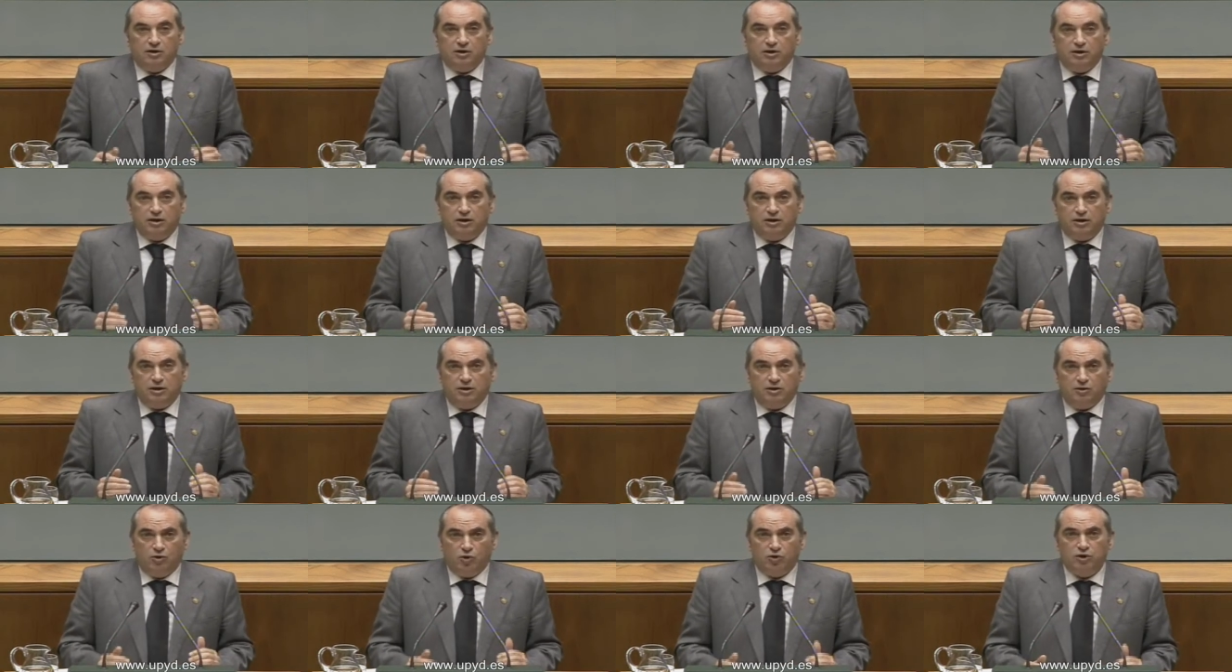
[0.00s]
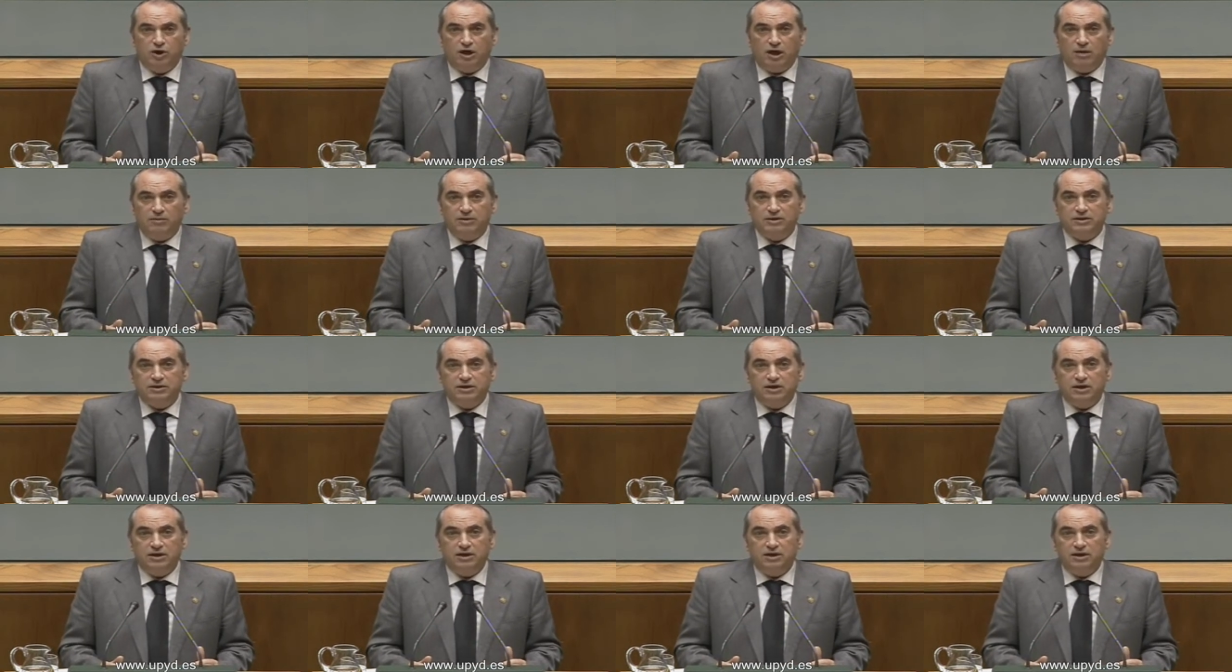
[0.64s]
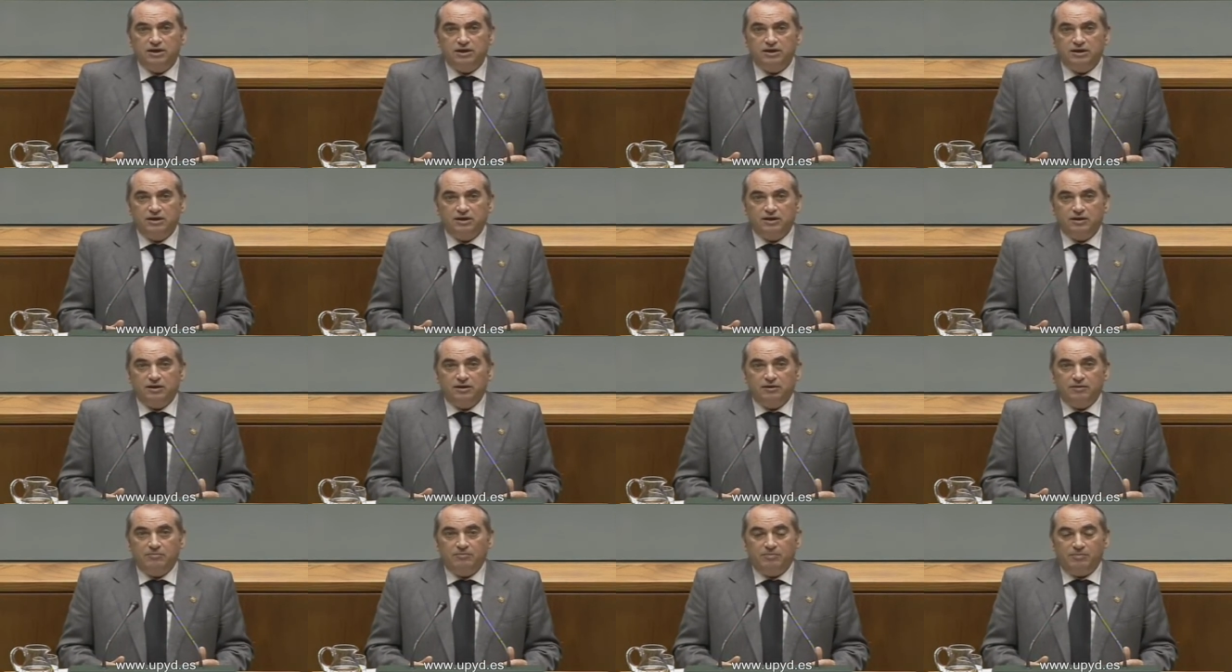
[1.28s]
Lógicamente,
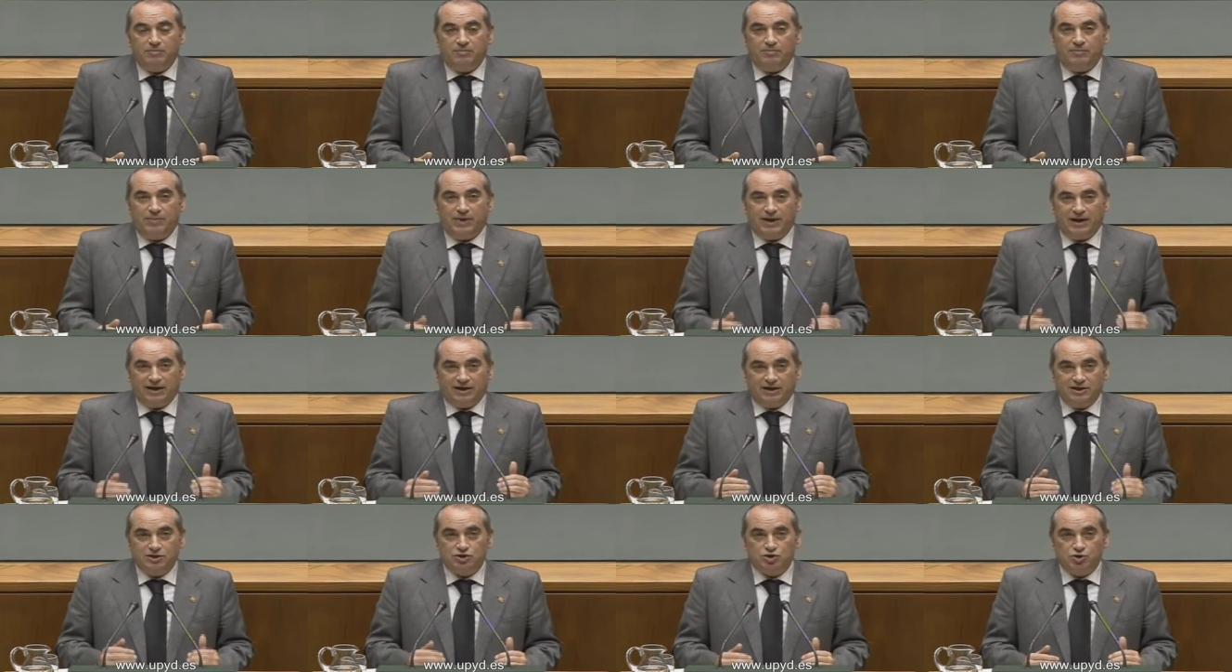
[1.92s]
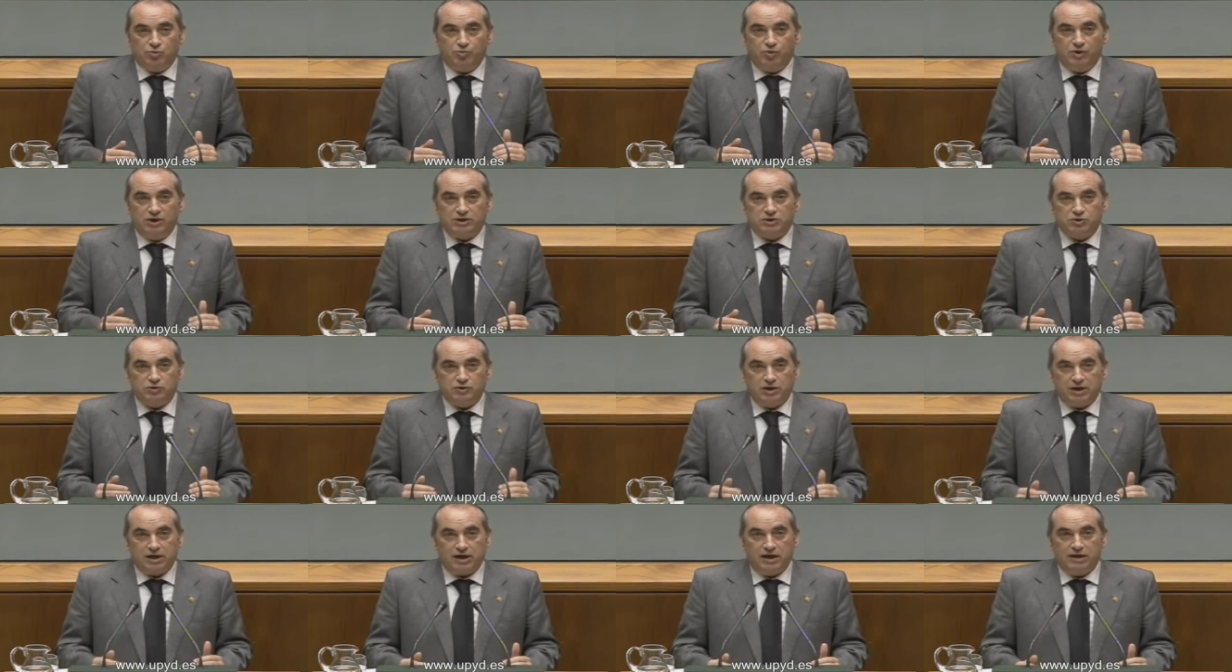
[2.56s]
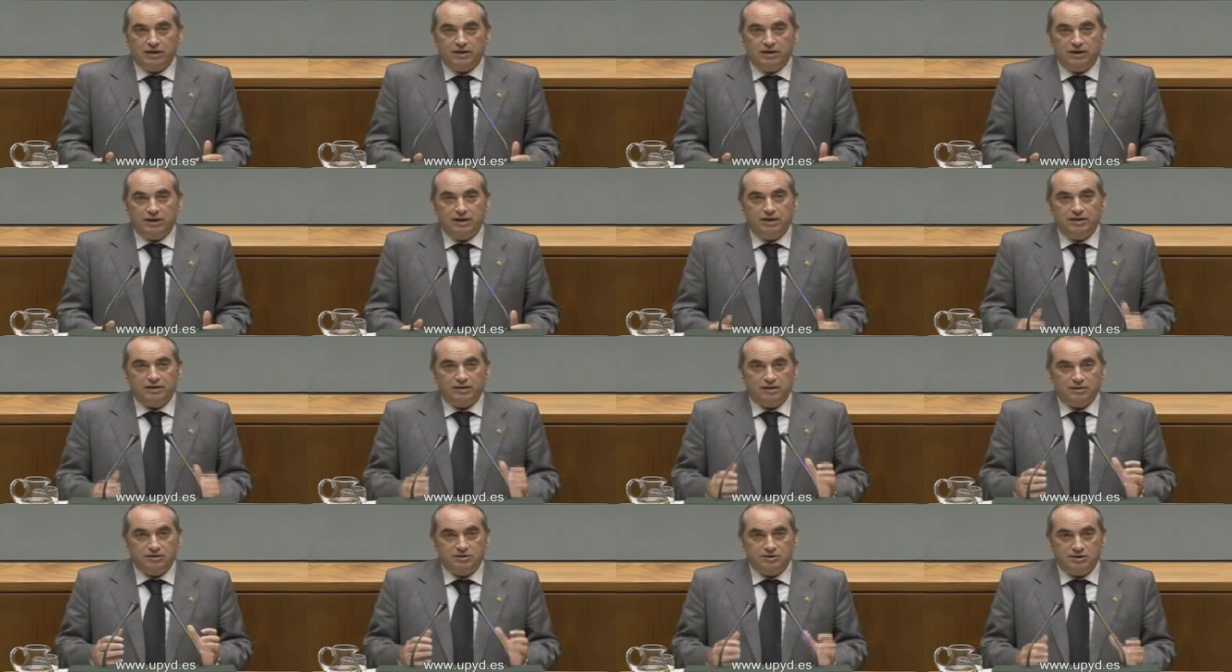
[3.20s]
para que esto pueda ser una realidad,
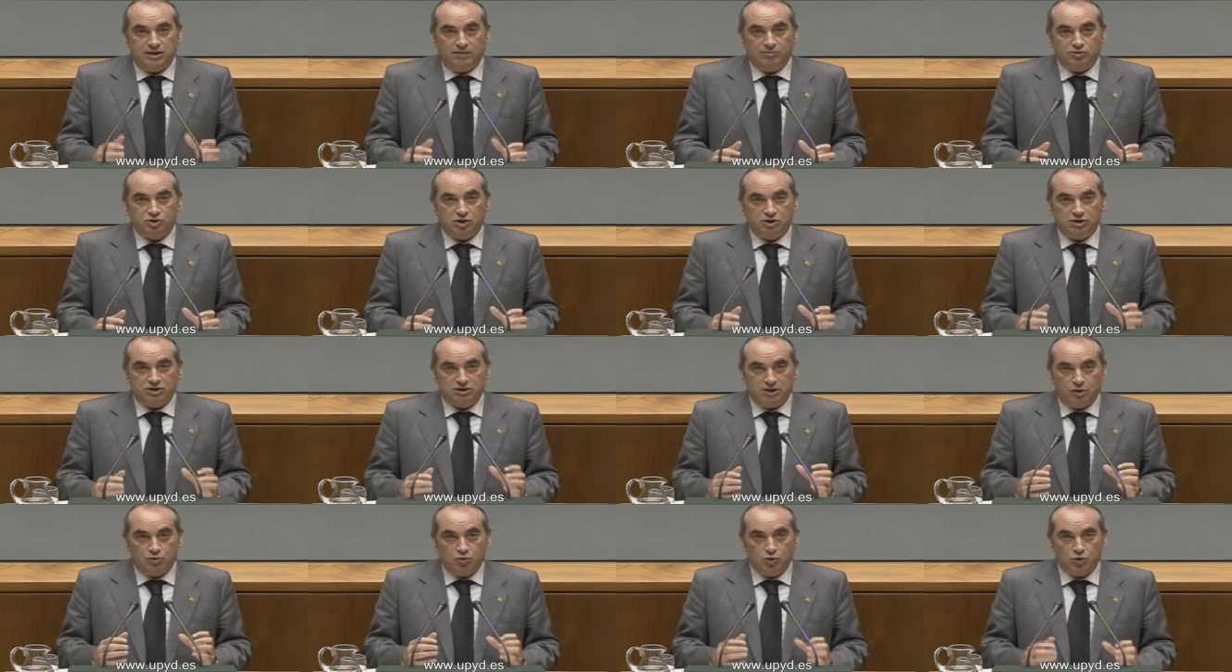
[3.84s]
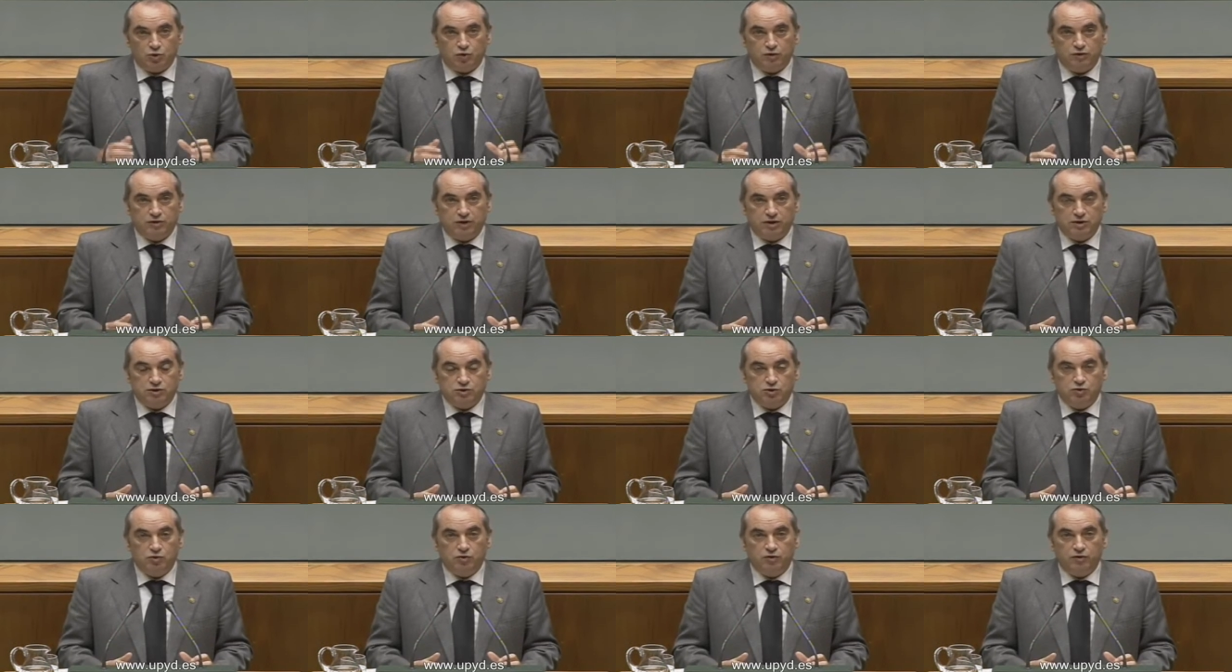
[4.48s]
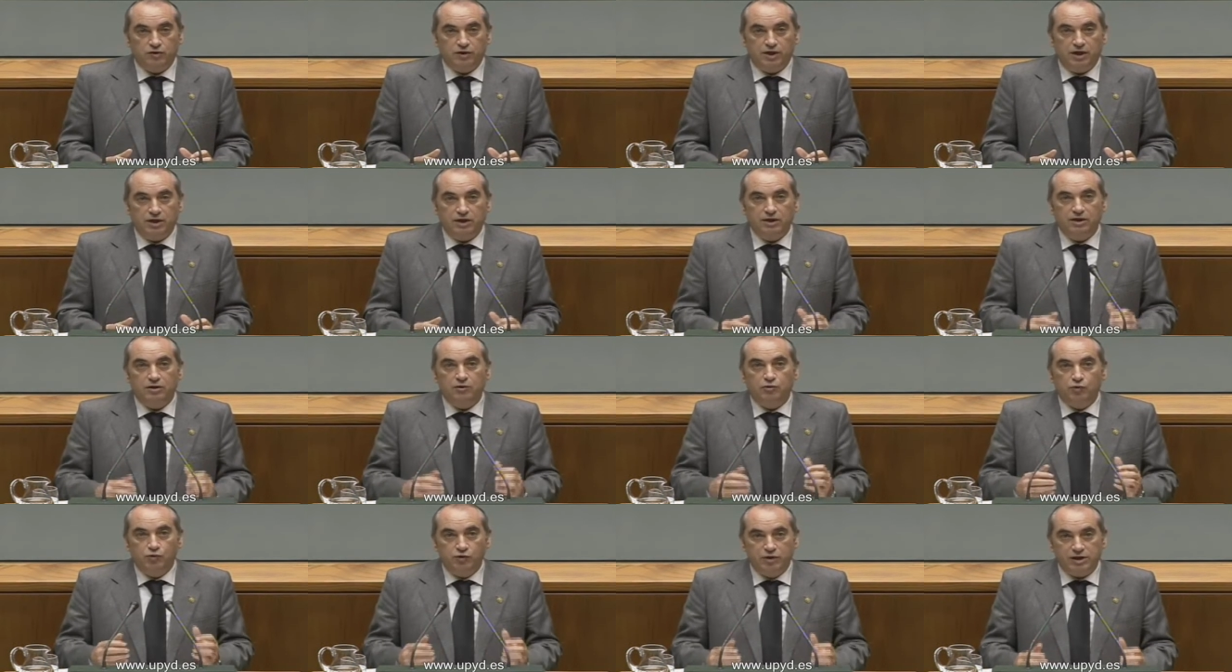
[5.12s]
necesitamos ese acuerdo interinstitucional,
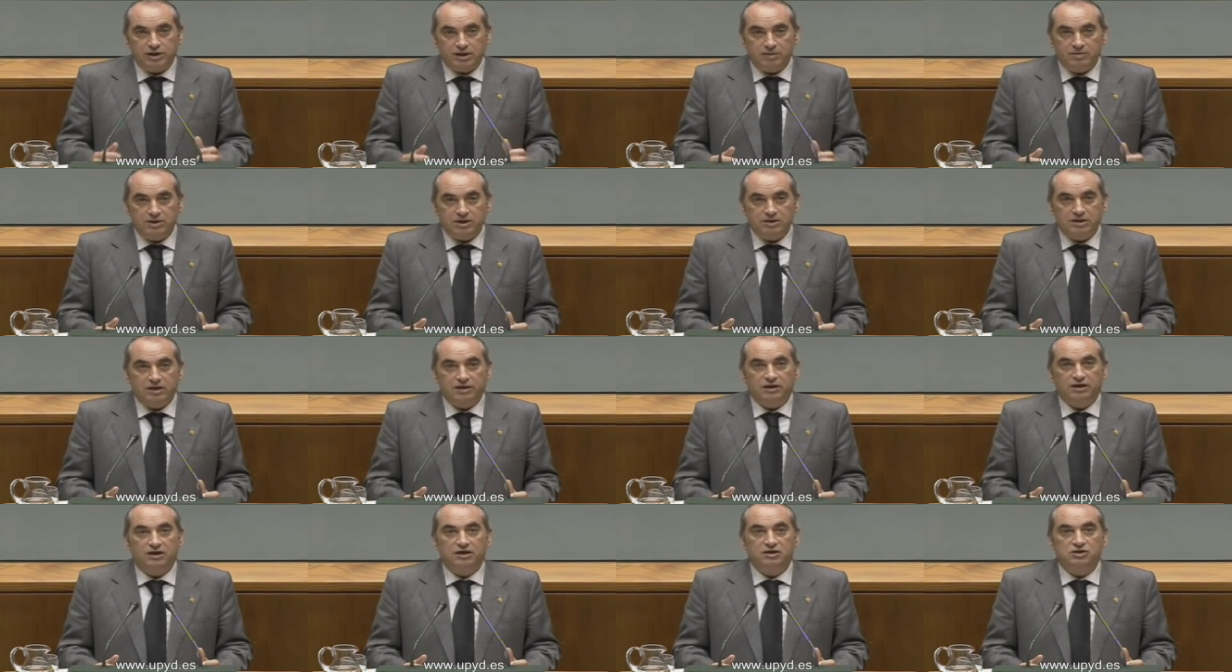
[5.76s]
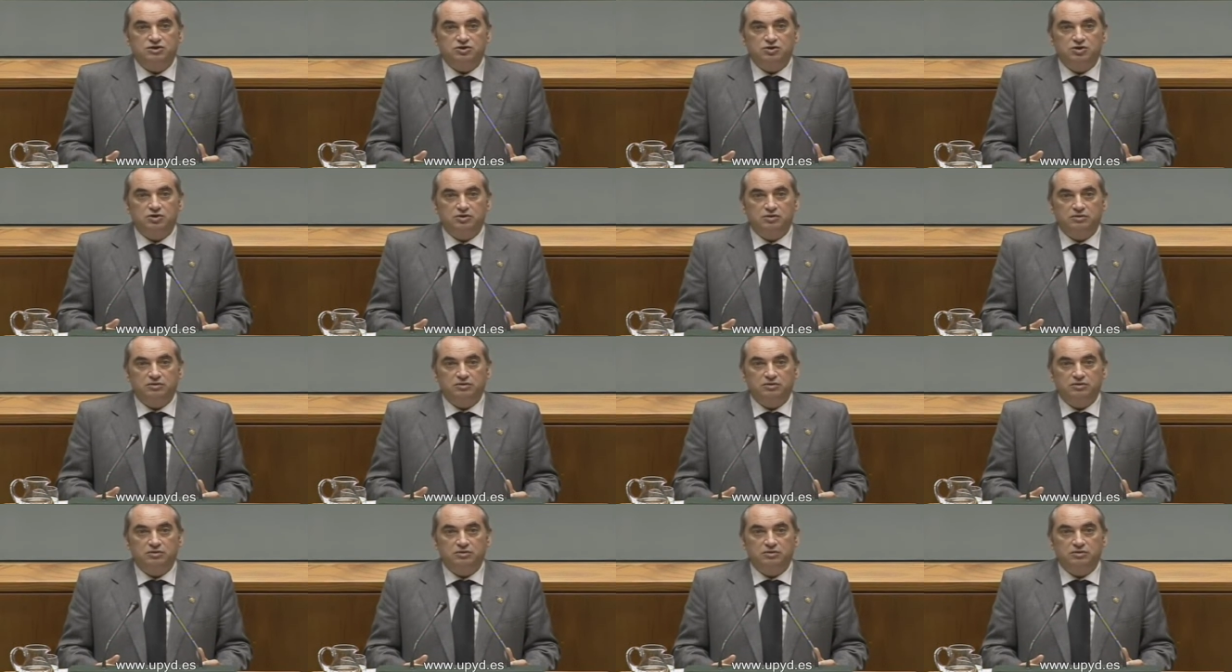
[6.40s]
una herramienta de gestión